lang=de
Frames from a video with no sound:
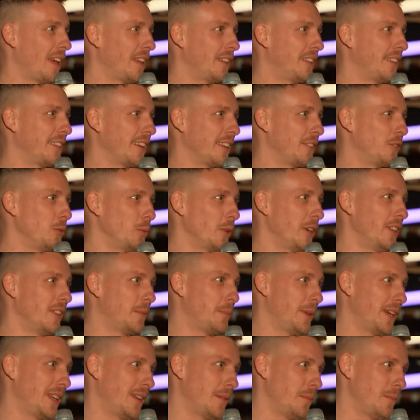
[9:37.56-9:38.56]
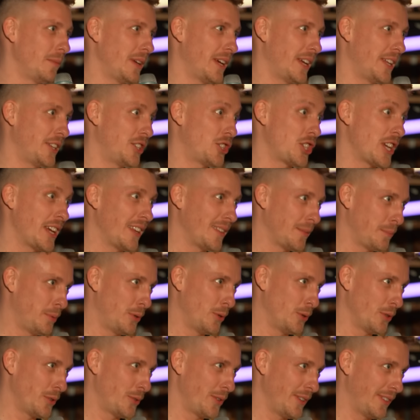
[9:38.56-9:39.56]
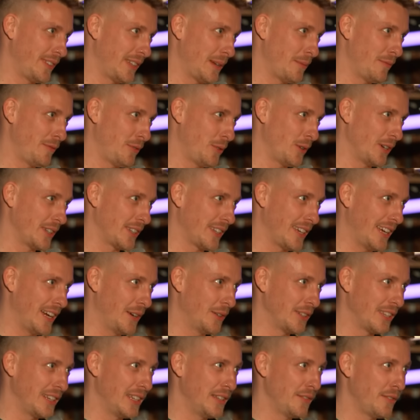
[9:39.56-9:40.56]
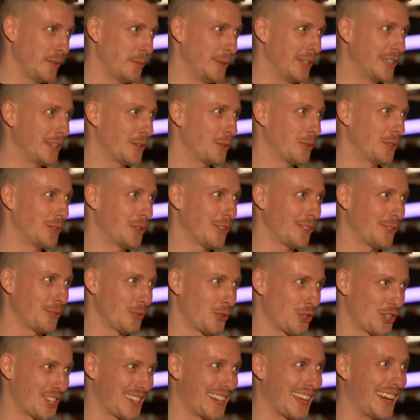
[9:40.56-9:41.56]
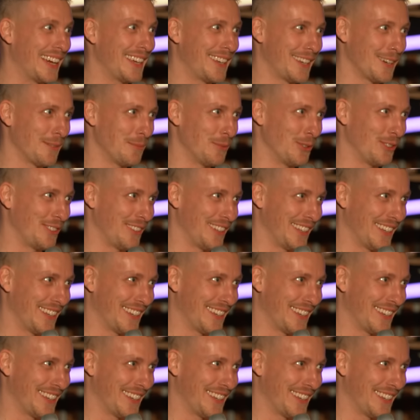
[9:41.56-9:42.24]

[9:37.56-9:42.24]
Das hast du äh. übrigens bei einem äh, Jazz-Poetry-Slam vorgetragen und da ja. lief im Hintergrund noch so Streichermusik.